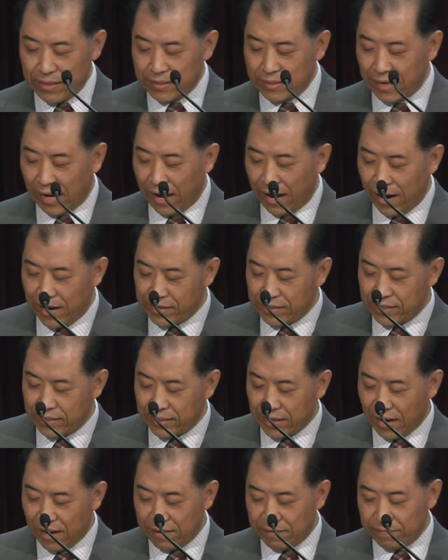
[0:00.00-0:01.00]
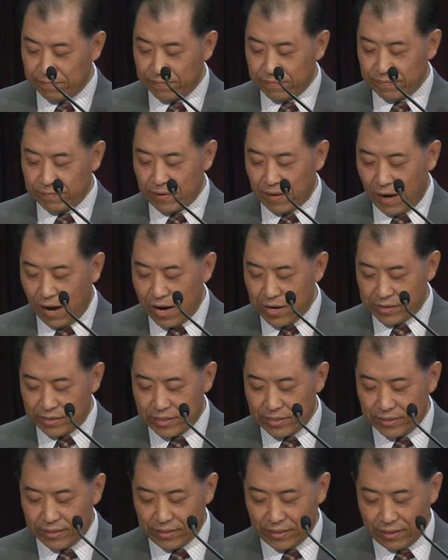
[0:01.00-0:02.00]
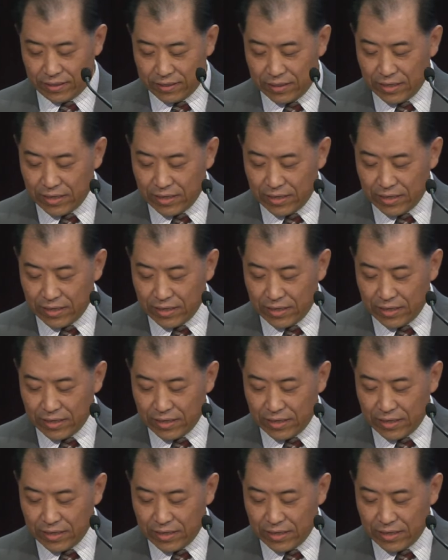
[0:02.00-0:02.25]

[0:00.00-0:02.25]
在二十章二十节，